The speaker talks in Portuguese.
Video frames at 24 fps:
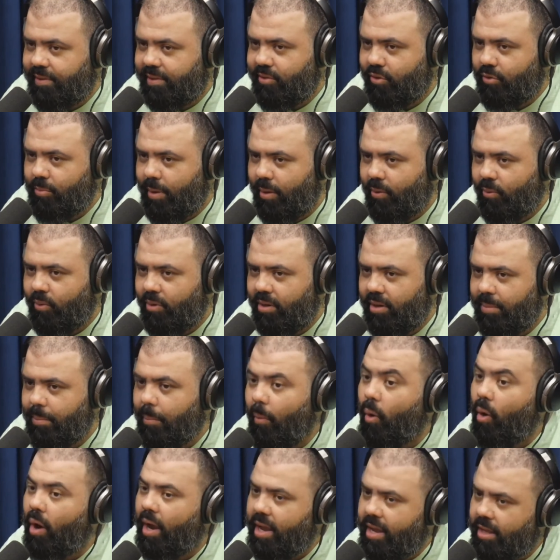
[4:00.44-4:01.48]
a fazer os bagulho e
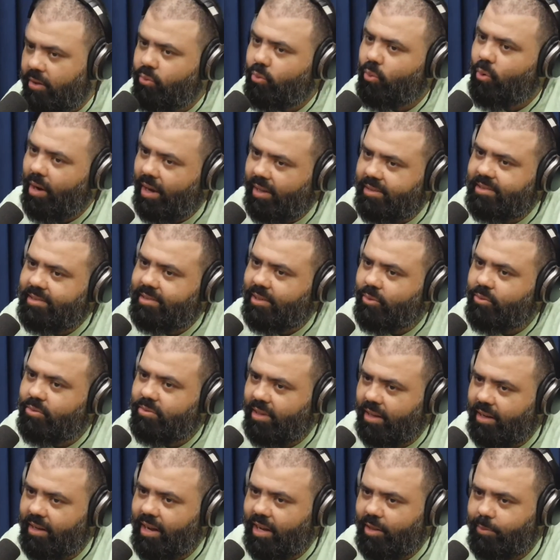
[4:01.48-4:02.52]
morrer do coração,
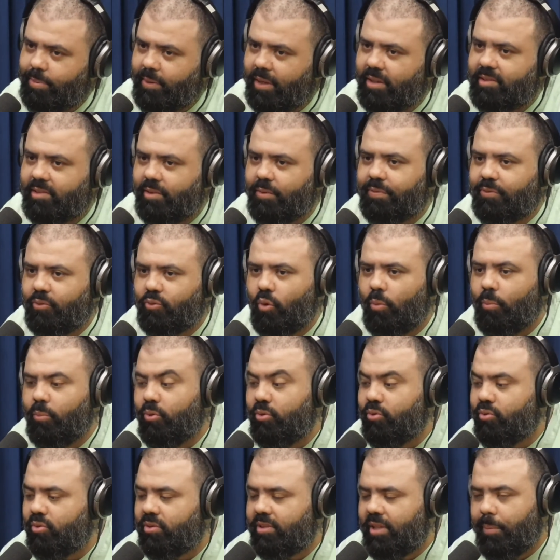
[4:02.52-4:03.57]
tá ligado? Porque Sim, assim, eu tô eu
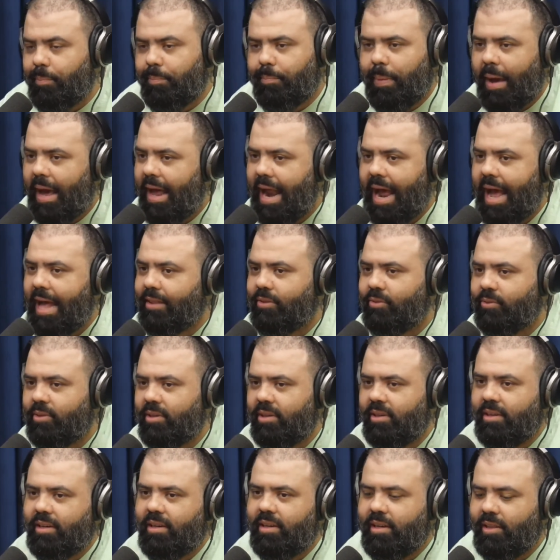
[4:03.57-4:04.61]
muito entendo. tempo parado.
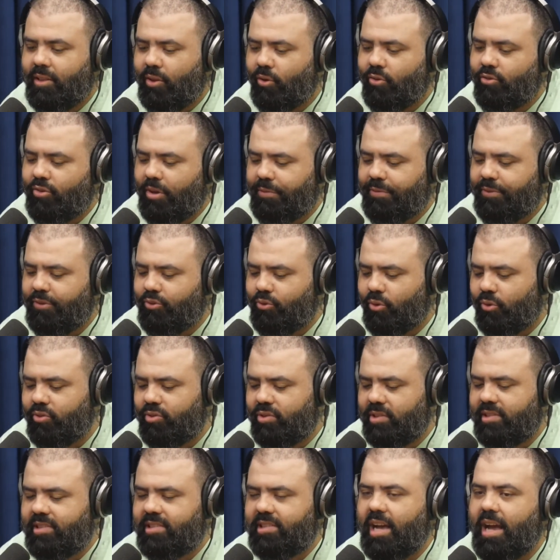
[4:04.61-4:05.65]
Sim, você acha... Então já fiz
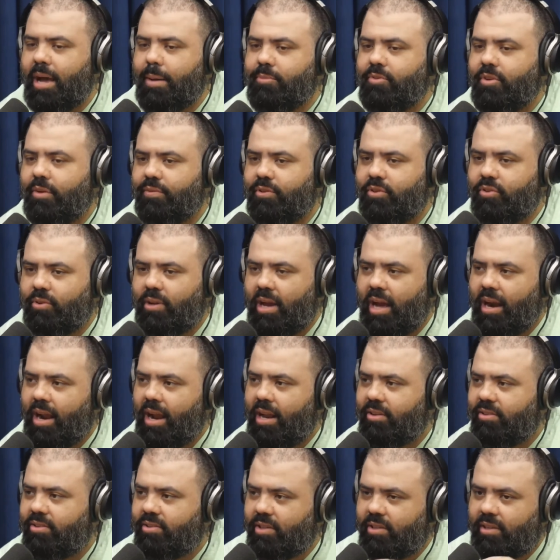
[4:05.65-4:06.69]
todos os exames, já fiz o
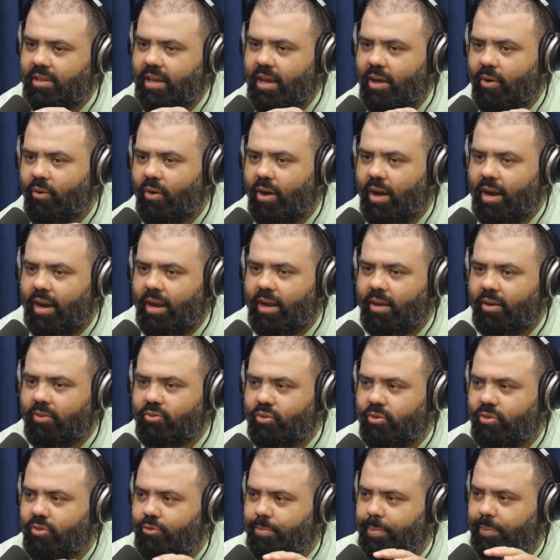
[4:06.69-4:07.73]
caralho, não sei o que. Agora Sim. eu
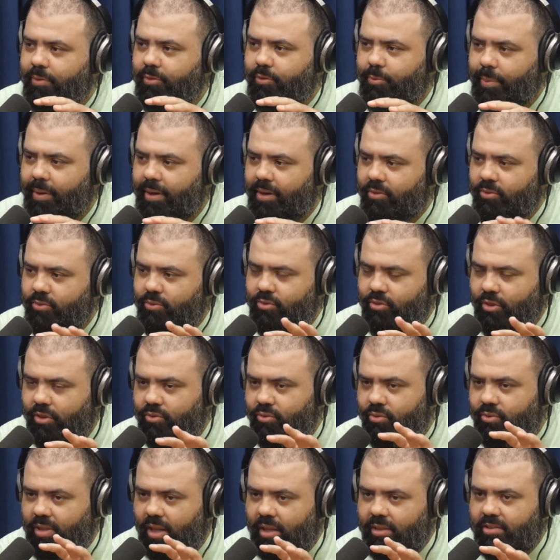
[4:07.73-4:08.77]
tô esperando uns
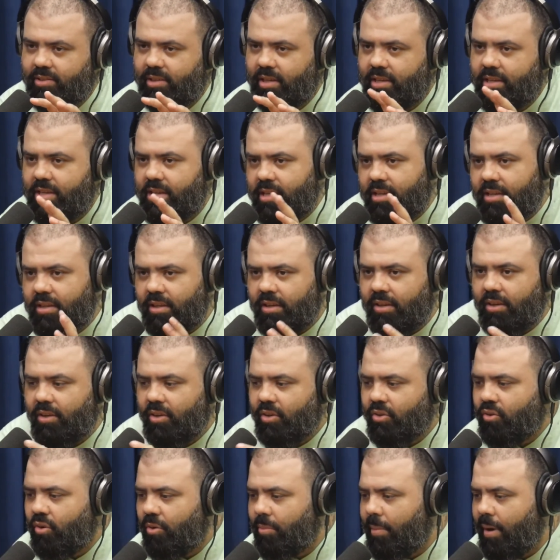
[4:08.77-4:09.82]
resultados aí,
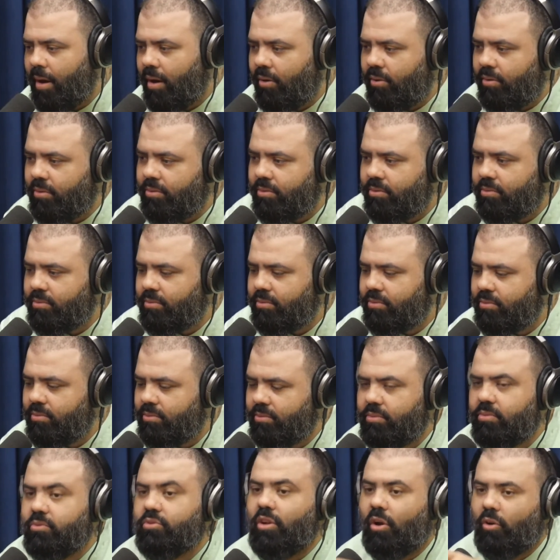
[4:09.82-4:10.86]
tomar Sim.
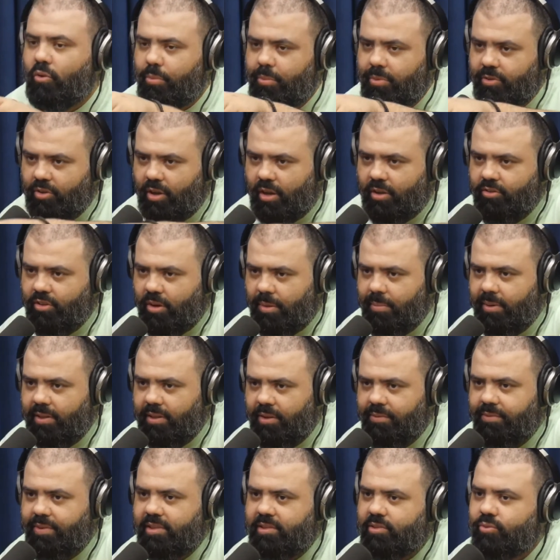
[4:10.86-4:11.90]
um. Já, já, já
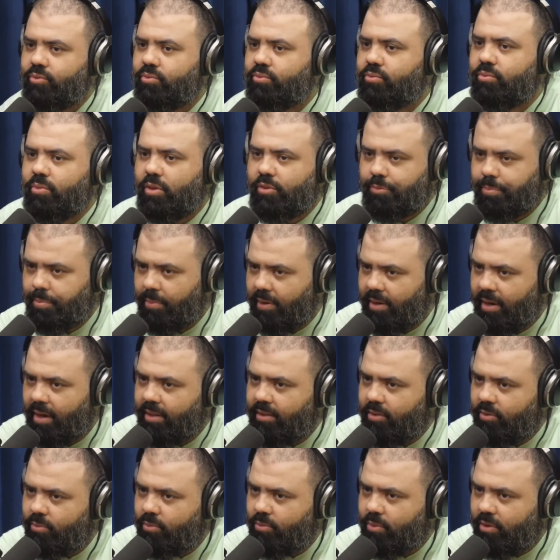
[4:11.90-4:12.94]
mandei fazer uma
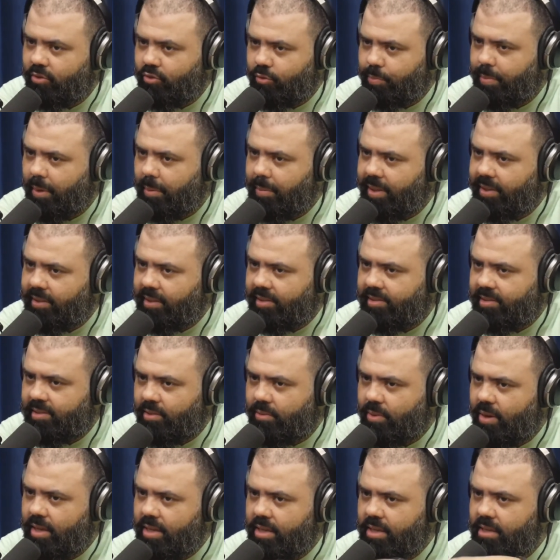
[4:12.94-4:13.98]
parada, uma
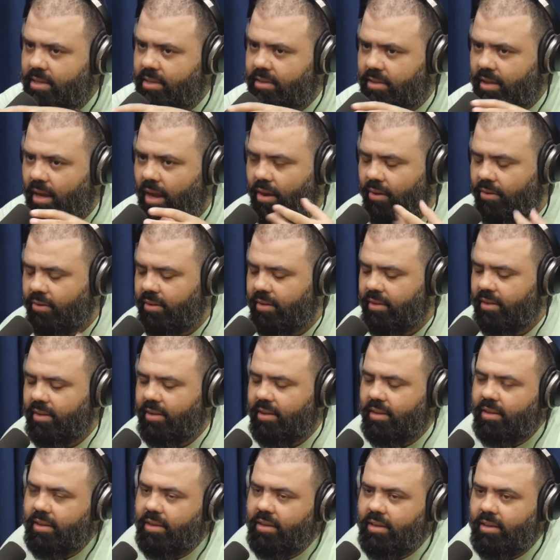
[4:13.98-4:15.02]
suplementação aí sim, e tal.
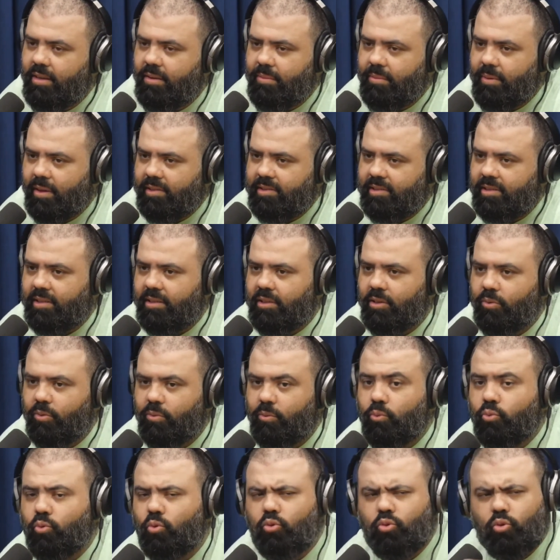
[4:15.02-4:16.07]
Sim, perfeito. Assim que o
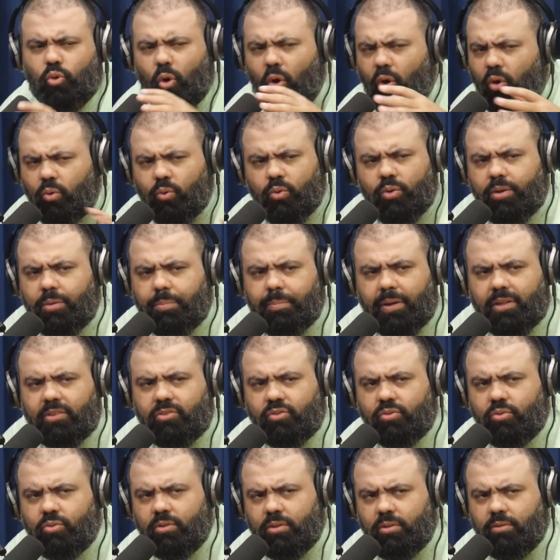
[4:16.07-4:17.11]
nutrólogo que
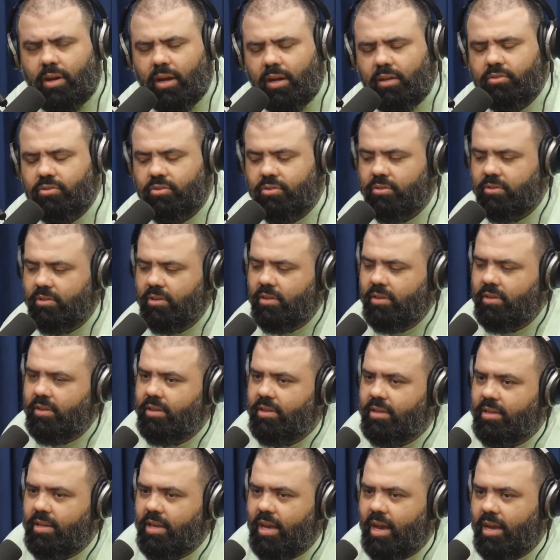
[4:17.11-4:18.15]
passou, eu acho.
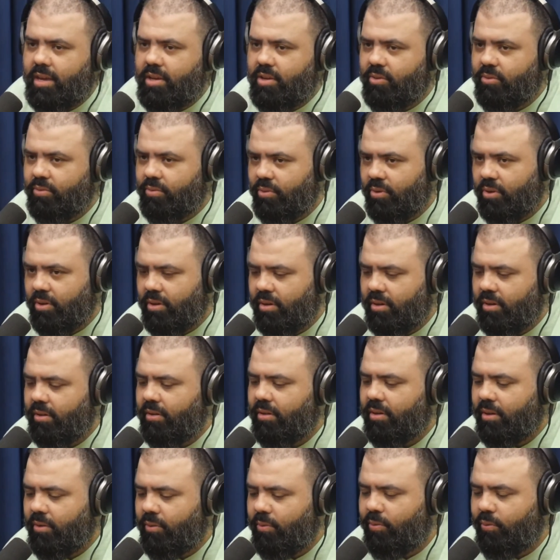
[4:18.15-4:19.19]
Perfeito, perfeito. E aí eu
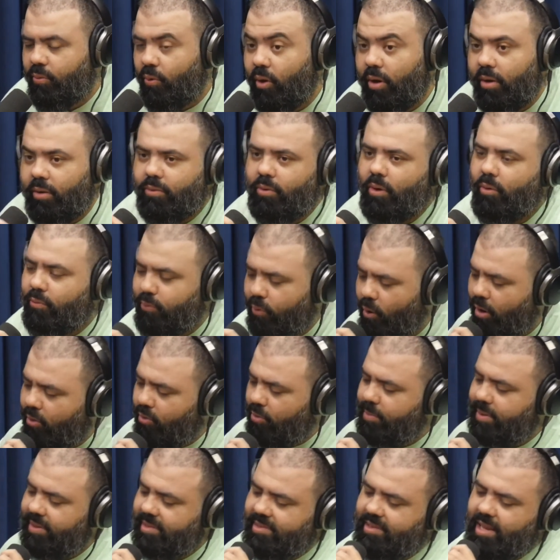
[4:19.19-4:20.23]
vou. Eu vou, eu vou
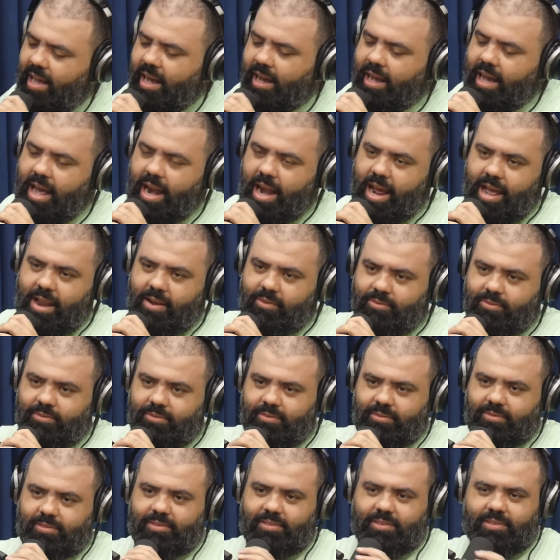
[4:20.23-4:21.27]
começar, caralho.
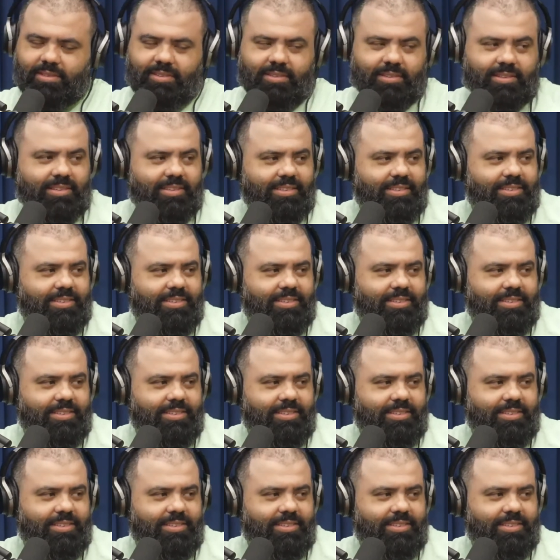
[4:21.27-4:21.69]
Começa. Cadê é. o